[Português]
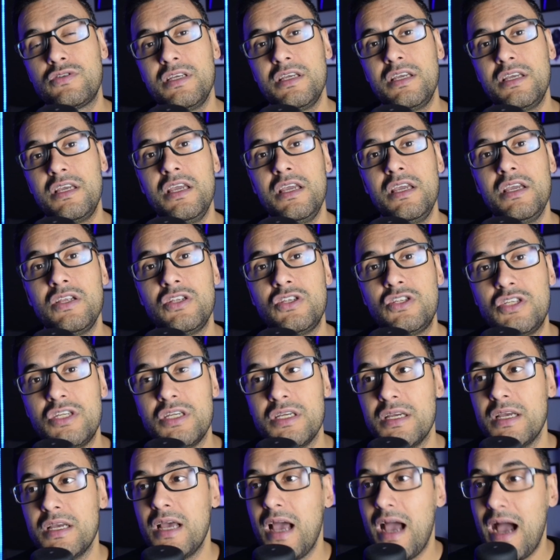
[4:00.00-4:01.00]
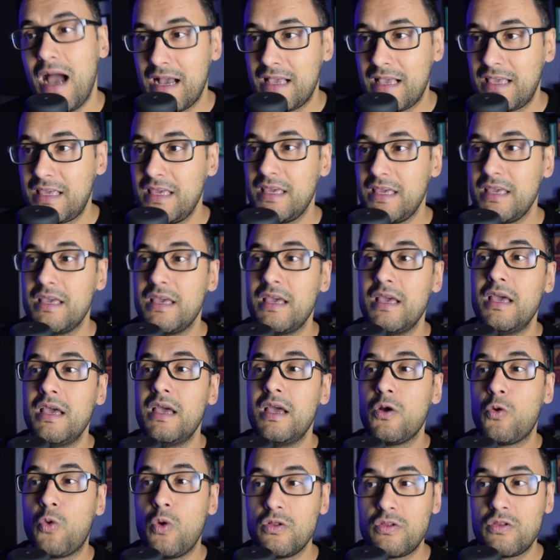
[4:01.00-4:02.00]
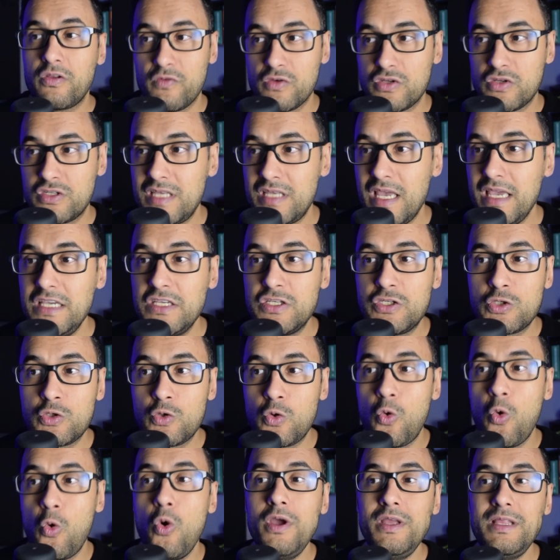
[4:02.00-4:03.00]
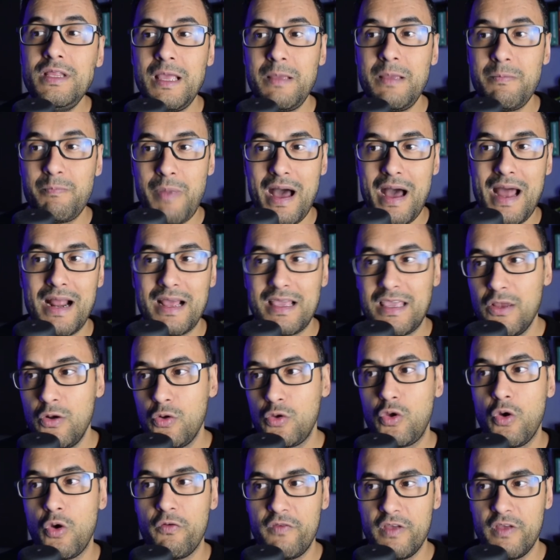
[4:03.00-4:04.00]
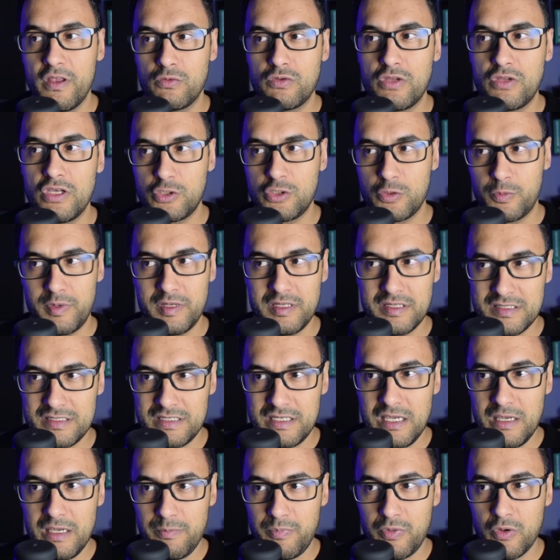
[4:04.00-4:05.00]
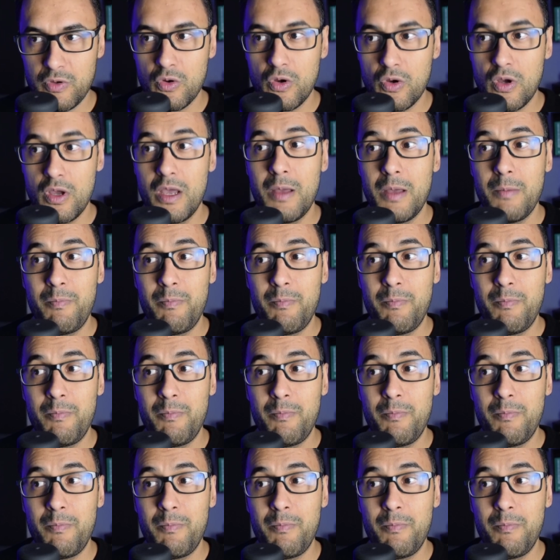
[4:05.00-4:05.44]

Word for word: o seguinte aqui: quanto vocês, cuidem para aquilo que ouviram desde o princípio,